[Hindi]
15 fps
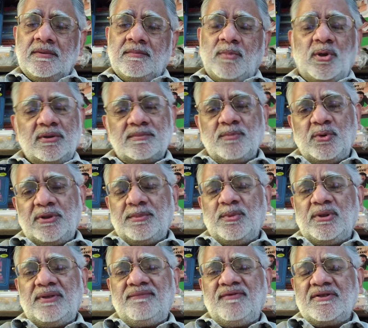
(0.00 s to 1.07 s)
बहुत मोटी
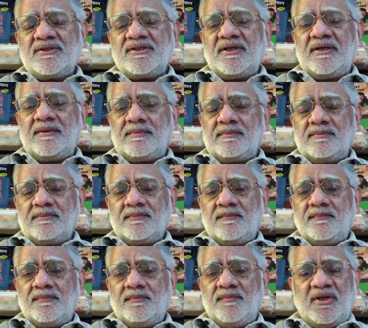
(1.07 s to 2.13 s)
मोटी फीस देकर
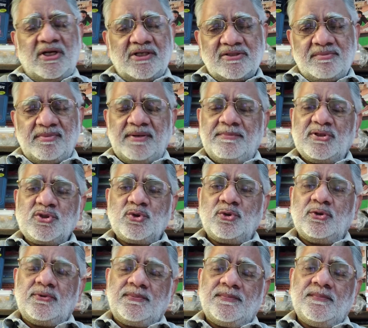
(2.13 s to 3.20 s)
पेरेंट्स अपने बच्चों को
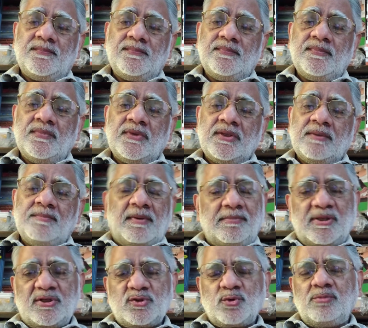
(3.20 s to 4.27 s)

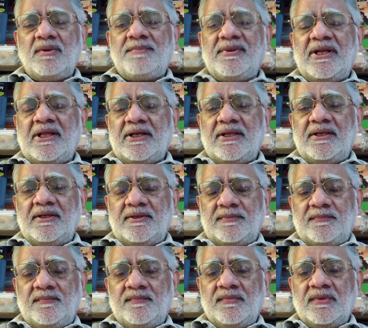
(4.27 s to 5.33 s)
पब्लिक स्कूल में पढ़ा रहे हैं
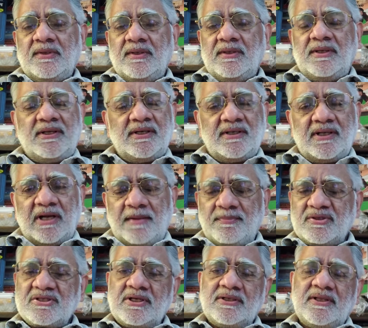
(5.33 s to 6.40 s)
लेकिन अगर आप
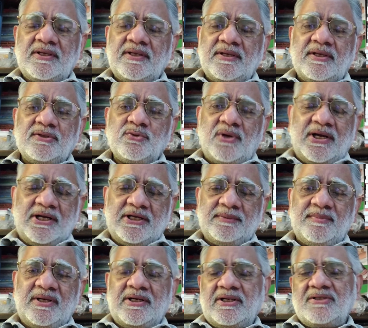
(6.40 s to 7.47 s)
रिजल्ट देखेंगे जो आईआईटी
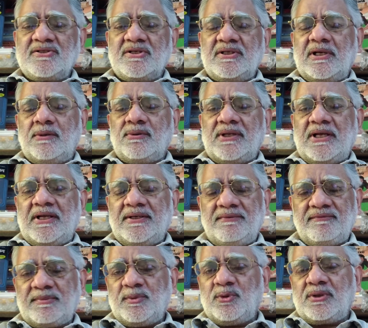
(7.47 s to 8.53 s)
में एंट्रेंस जिनका हो रहा है
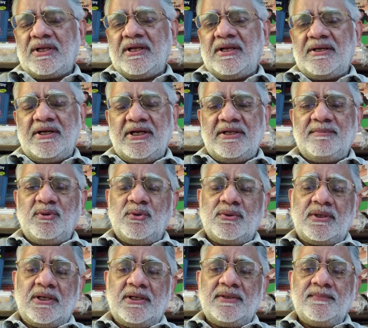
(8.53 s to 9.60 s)
निफ्ट में हो रहा है एनआईटी में हो
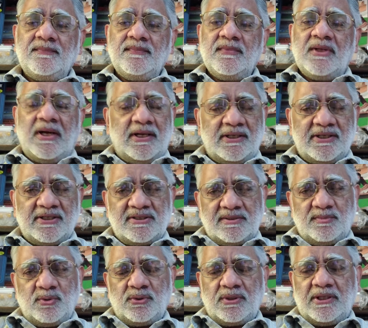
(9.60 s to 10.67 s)
रहा है आर्किटेक्चर
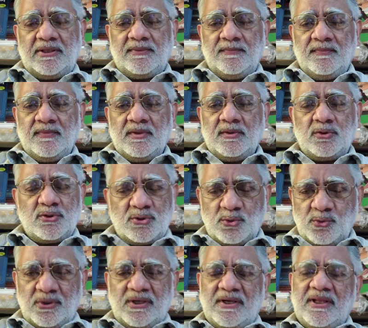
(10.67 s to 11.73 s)
में हो रहा है तो
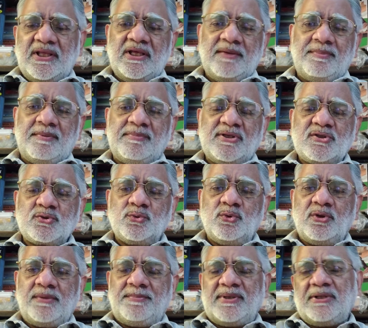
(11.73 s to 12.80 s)
जरूरी नहीं कि पब्लिक
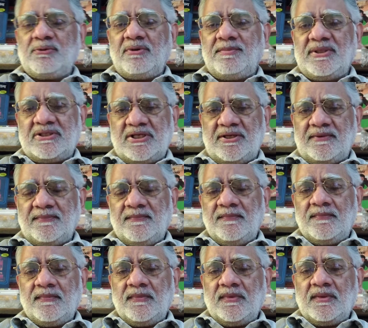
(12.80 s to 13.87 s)
स्कूलों के पढ़े हुए बच्चे
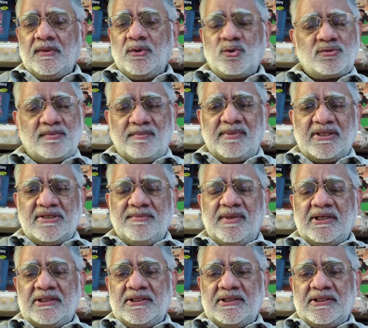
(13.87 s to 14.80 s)
उसमें बाजी मार